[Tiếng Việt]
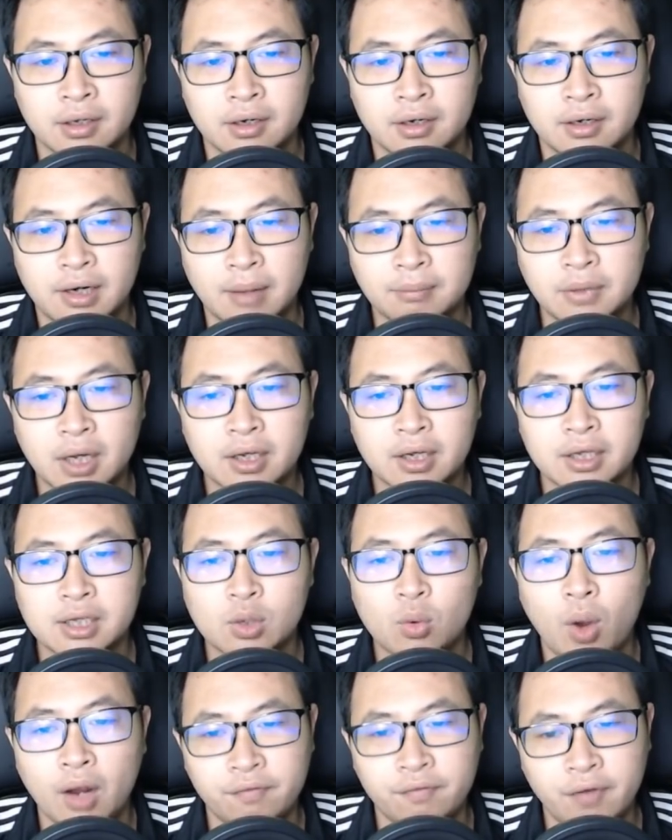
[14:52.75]
làm ta kỳ
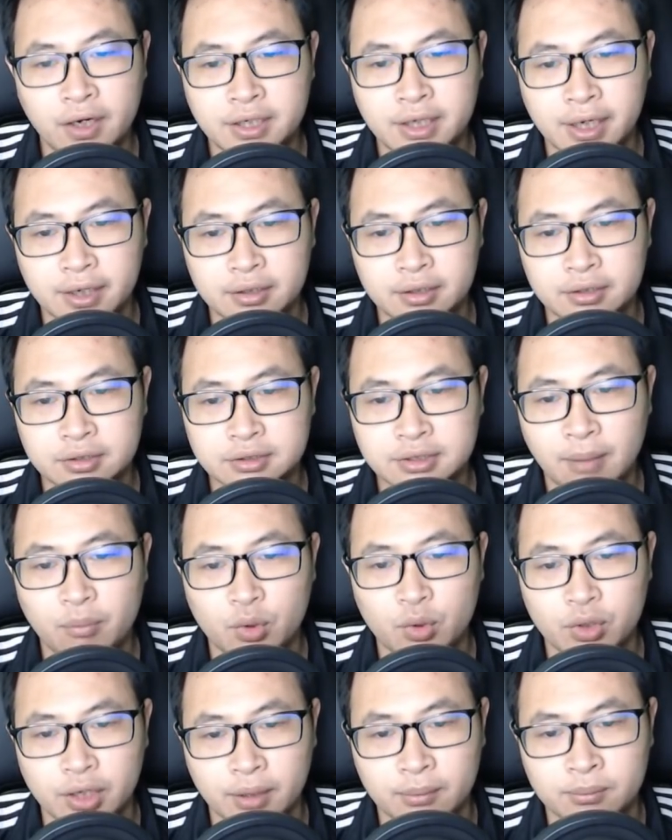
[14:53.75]
quái phát hiện ra
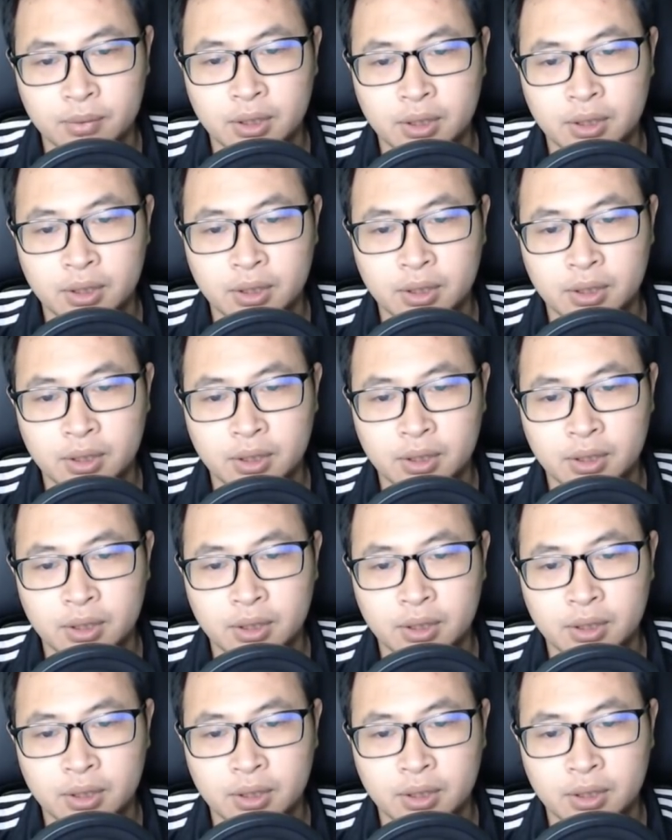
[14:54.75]
một điểm.